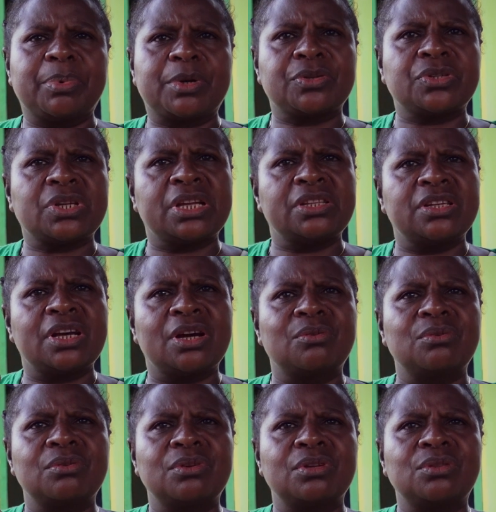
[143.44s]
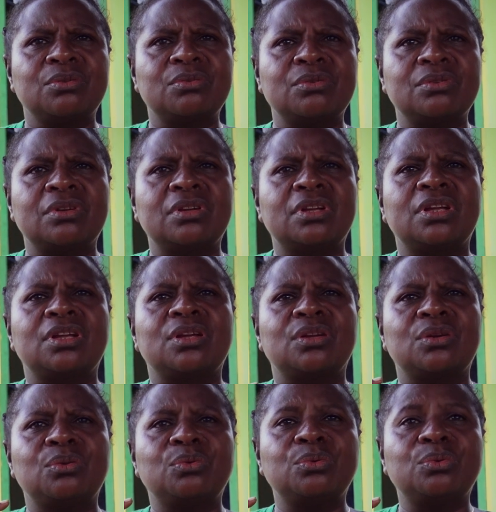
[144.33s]
perusahaan jagung itu
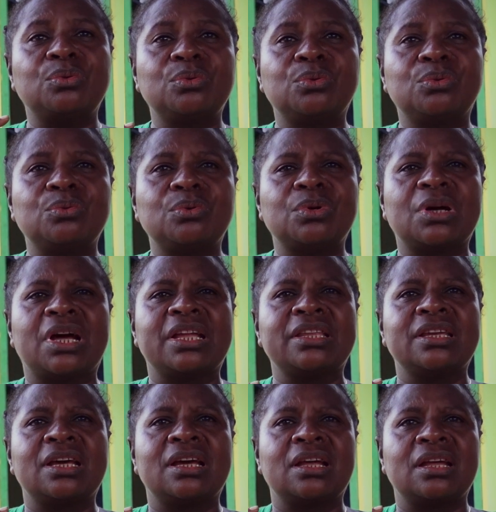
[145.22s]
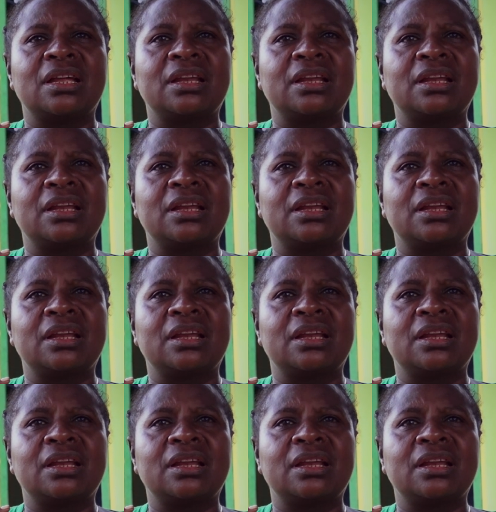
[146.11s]
dulu tuh hanya